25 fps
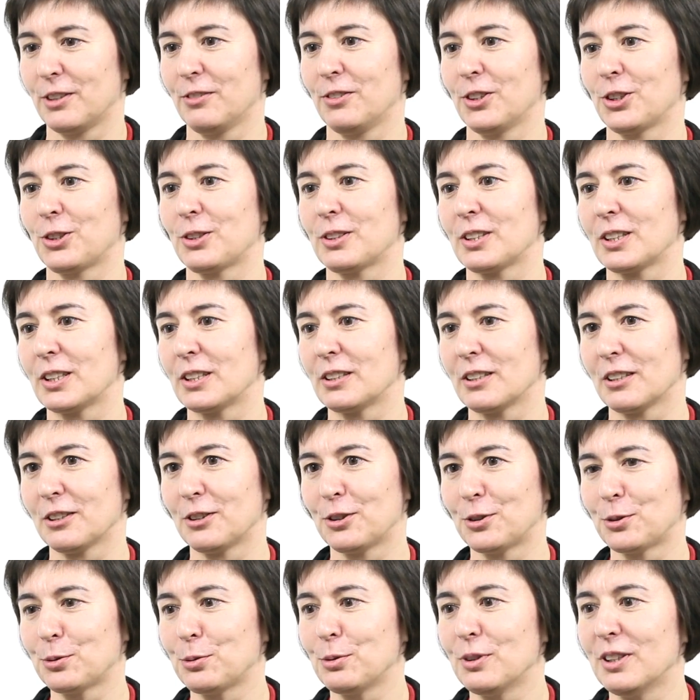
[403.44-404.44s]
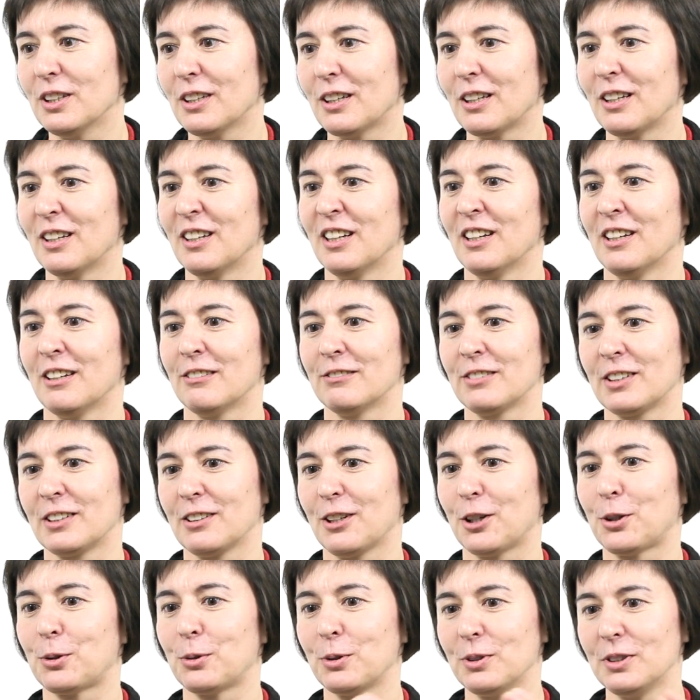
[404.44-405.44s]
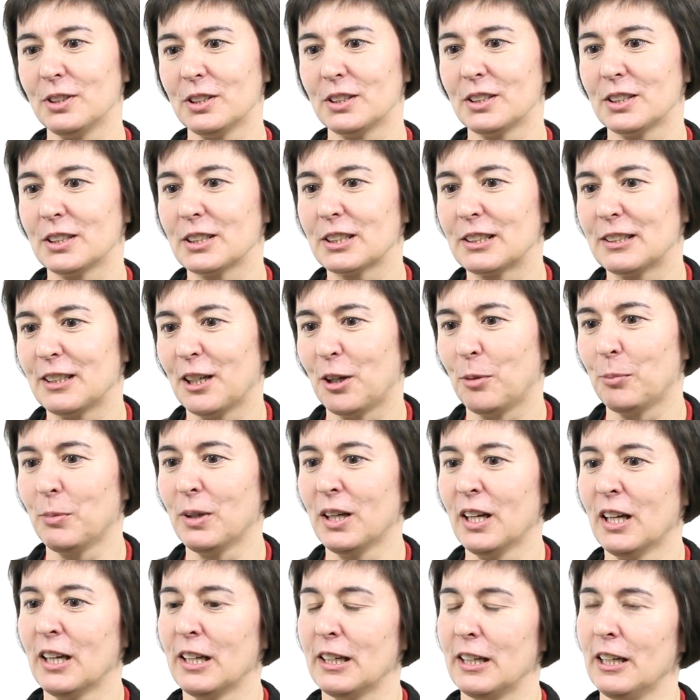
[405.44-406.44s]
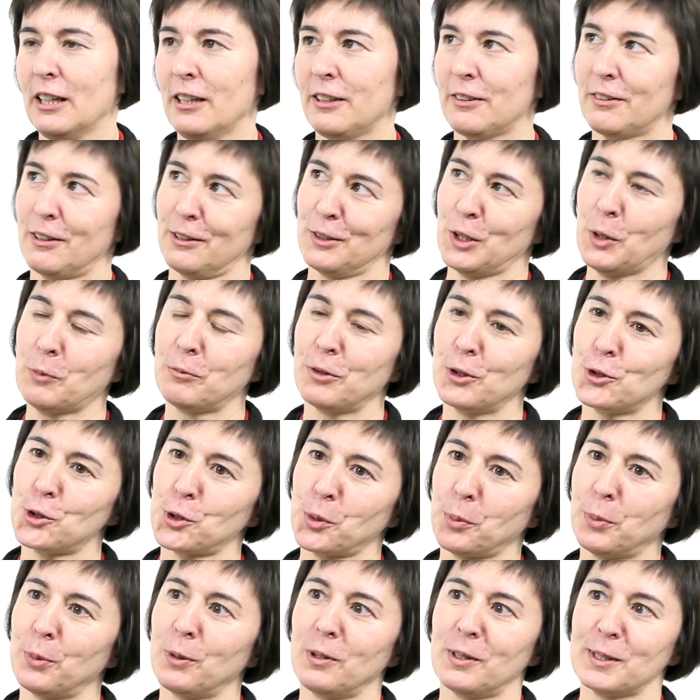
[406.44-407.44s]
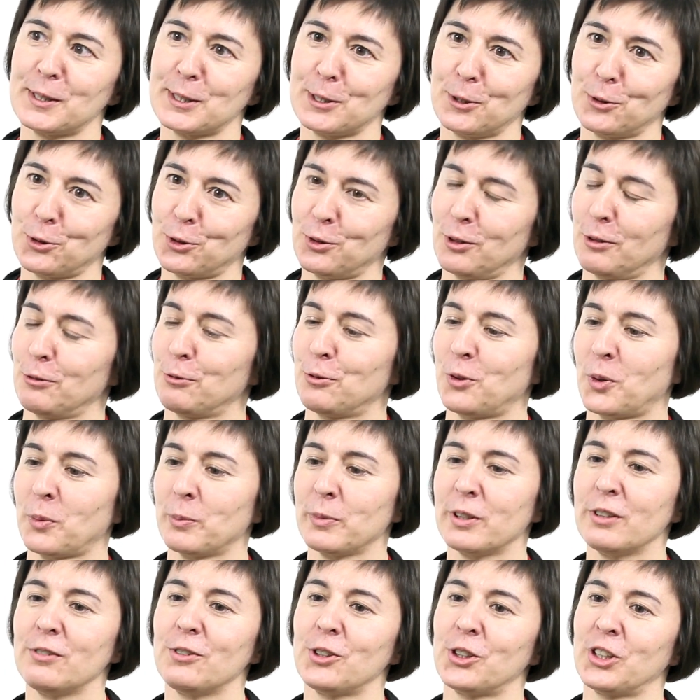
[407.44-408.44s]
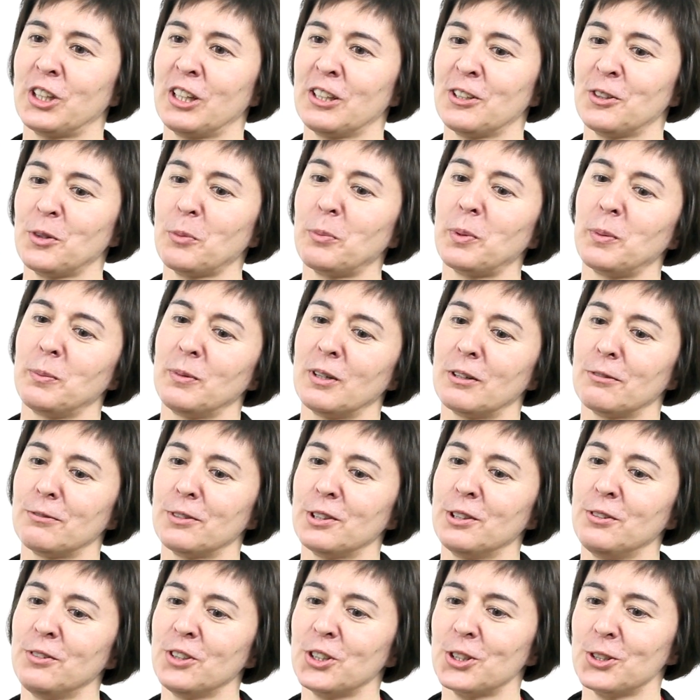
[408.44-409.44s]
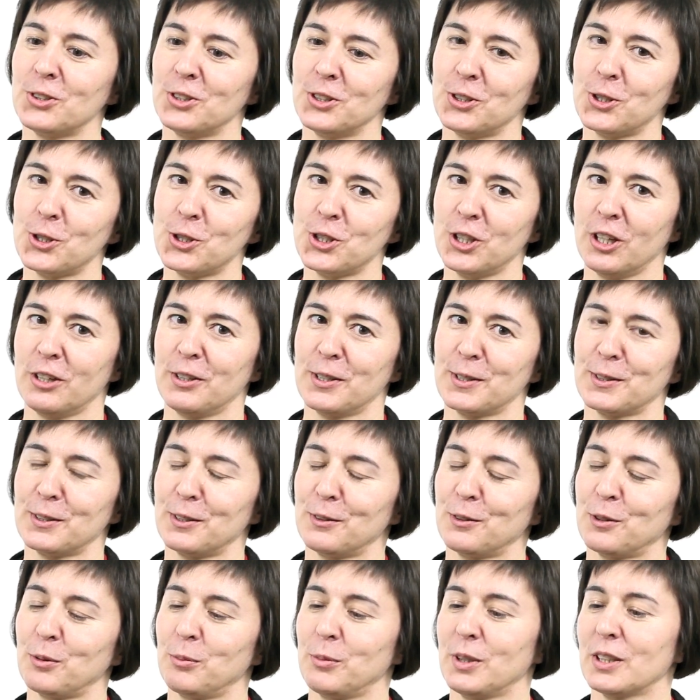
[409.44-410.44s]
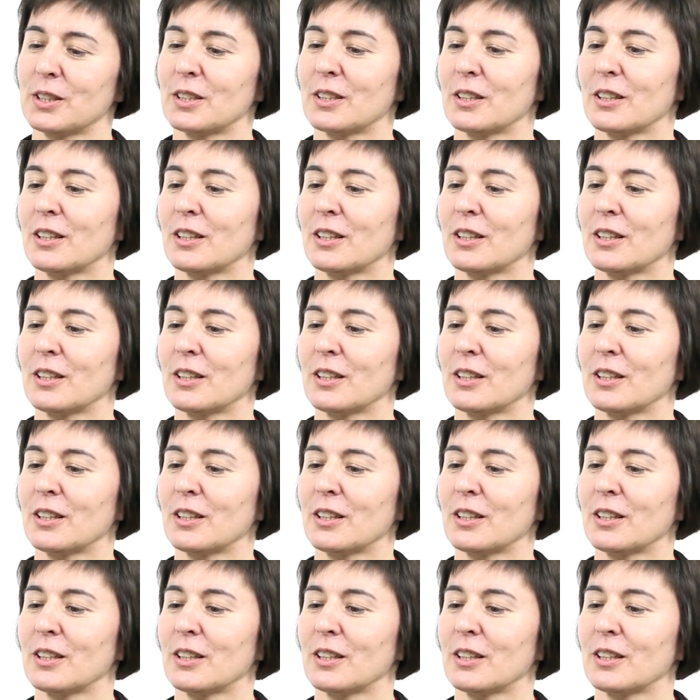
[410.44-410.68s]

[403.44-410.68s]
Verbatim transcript: движетесь оттуда, вы находитесь там, или иногда бывают еще более сложные формы движения, например, вы движетесь через это место.